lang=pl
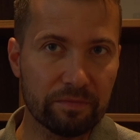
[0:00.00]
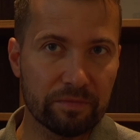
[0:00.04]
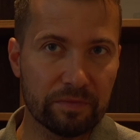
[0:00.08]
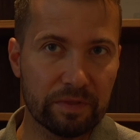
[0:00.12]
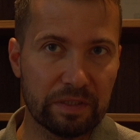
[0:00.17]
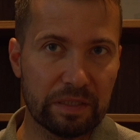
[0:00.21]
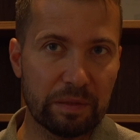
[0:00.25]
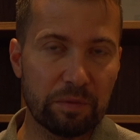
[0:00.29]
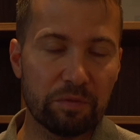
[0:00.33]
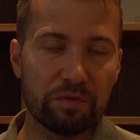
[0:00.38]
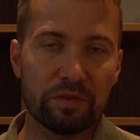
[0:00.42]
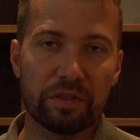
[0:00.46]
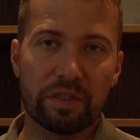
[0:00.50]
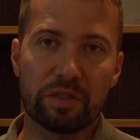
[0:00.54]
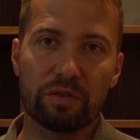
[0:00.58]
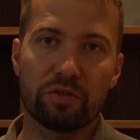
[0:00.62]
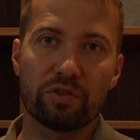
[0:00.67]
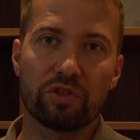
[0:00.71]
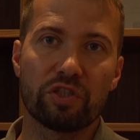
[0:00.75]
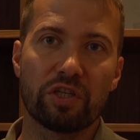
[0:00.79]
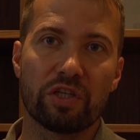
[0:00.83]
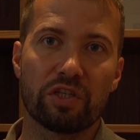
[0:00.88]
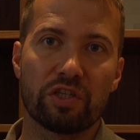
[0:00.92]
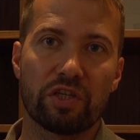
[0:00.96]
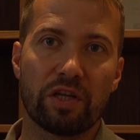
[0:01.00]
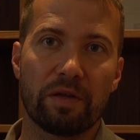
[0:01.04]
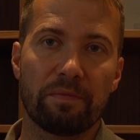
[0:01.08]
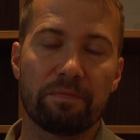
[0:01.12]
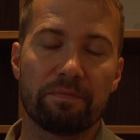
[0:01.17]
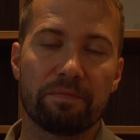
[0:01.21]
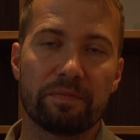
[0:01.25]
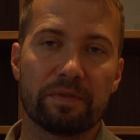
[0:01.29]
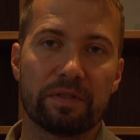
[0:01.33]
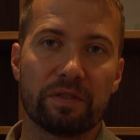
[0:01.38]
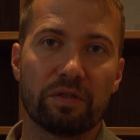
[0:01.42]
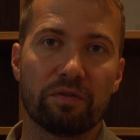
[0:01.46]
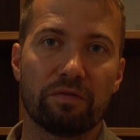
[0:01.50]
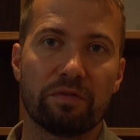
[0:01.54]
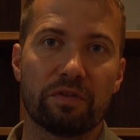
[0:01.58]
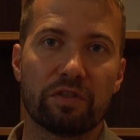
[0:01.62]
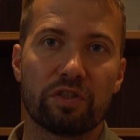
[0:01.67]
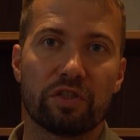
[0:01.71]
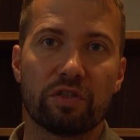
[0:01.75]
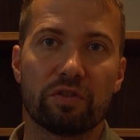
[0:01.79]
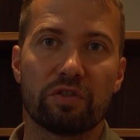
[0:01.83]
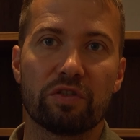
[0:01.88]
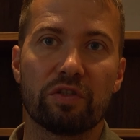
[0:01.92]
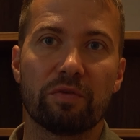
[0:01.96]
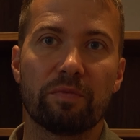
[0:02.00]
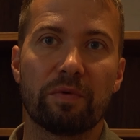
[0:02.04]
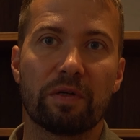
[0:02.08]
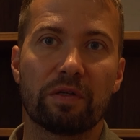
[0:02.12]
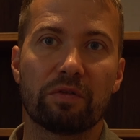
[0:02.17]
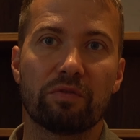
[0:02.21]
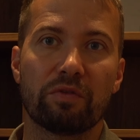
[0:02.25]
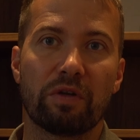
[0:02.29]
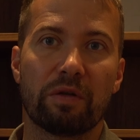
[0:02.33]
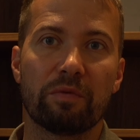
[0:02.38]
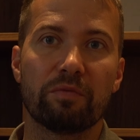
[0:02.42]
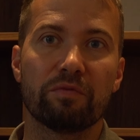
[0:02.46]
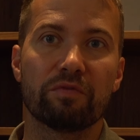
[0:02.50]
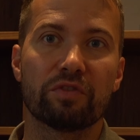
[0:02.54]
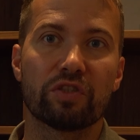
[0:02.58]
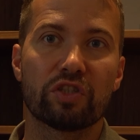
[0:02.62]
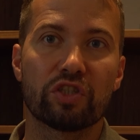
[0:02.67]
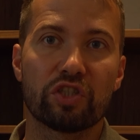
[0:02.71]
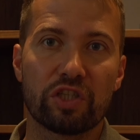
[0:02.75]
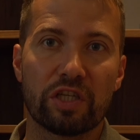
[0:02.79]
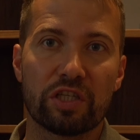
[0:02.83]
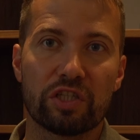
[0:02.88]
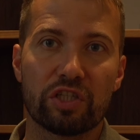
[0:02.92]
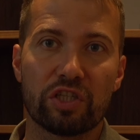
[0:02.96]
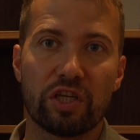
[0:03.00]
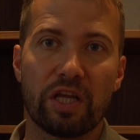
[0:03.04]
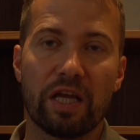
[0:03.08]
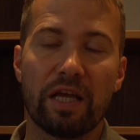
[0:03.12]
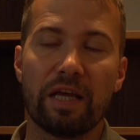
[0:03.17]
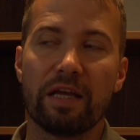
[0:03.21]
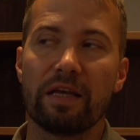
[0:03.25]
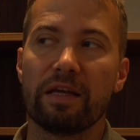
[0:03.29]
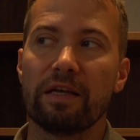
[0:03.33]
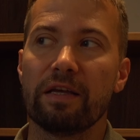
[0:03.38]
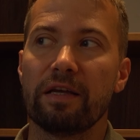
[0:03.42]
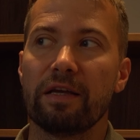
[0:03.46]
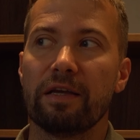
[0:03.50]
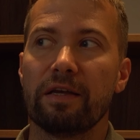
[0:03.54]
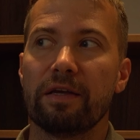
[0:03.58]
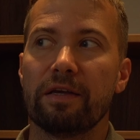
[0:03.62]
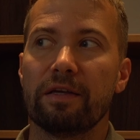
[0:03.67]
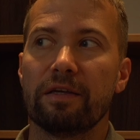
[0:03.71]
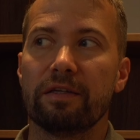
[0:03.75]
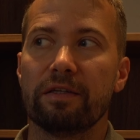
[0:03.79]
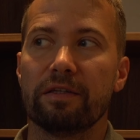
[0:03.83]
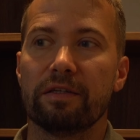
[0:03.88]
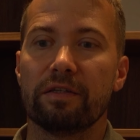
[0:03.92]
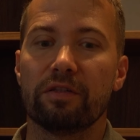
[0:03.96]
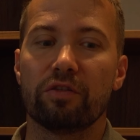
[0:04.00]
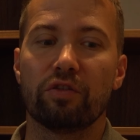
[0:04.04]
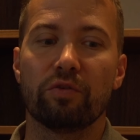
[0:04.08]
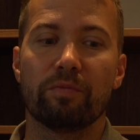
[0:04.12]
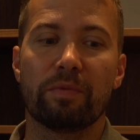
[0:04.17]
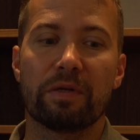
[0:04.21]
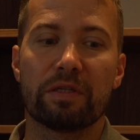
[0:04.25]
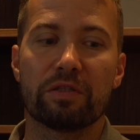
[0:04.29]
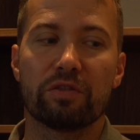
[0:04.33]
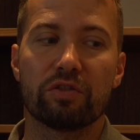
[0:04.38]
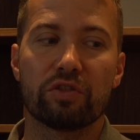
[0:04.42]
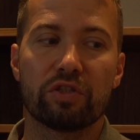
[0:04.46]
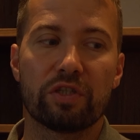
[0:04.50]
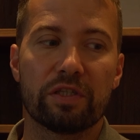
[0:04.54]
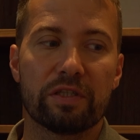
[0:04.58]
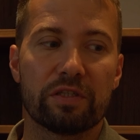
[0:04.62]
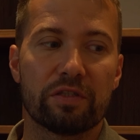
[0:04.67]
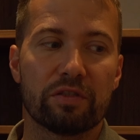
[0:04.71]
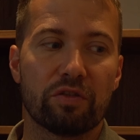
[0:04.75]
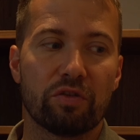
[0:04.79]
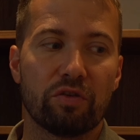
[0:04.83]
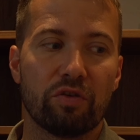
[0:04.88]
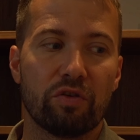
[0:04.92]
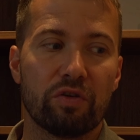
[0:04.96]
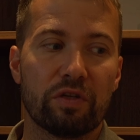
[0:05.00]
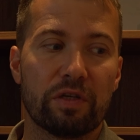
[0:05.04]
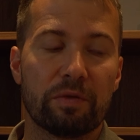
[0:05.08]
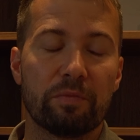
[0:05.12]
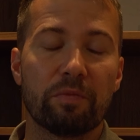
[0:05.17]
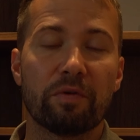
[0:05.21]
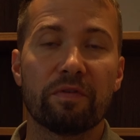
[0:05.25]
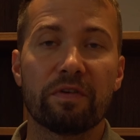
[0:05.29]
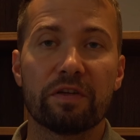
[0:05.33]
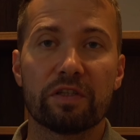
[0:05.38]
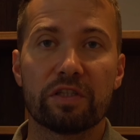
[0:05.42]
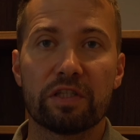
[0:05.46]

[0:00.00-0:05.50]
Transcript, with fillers: nie mówi tego szczerze. Zauważ, że osoba, która mówi szczerze, e, to bardzo często jej mowa